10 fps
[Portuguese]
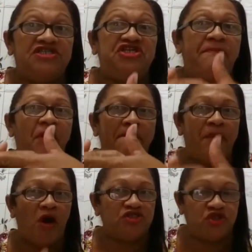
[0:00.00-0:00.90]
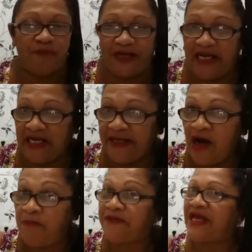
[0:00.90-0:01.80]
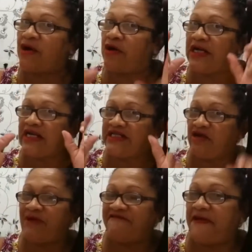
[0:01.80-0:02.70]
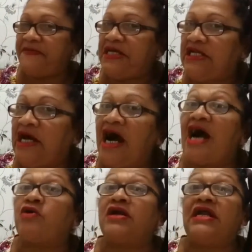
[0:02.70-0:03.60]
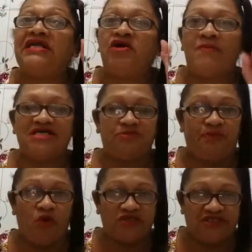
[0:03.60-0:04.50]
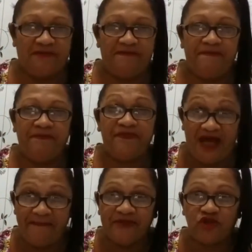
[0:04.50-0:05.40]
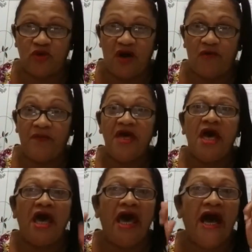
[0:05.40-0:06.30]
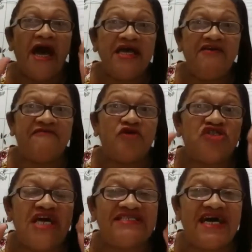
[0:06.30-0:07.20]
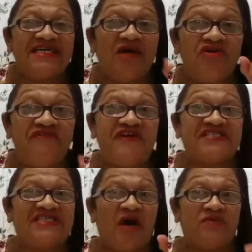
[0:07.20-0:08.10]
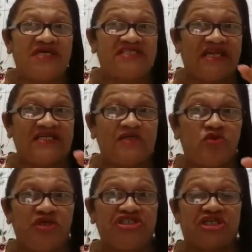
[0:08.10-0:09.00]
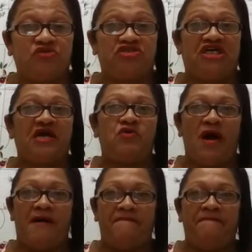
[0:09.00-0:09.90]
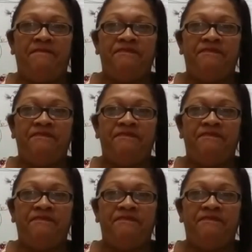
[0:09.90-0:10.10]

de propósito para ele não, porque agora ele tem uma família, agora ele tem uma esposa. Tá, pessoal? É aí, vocês aí da Universal, da Estrada Turística do Jaraguá,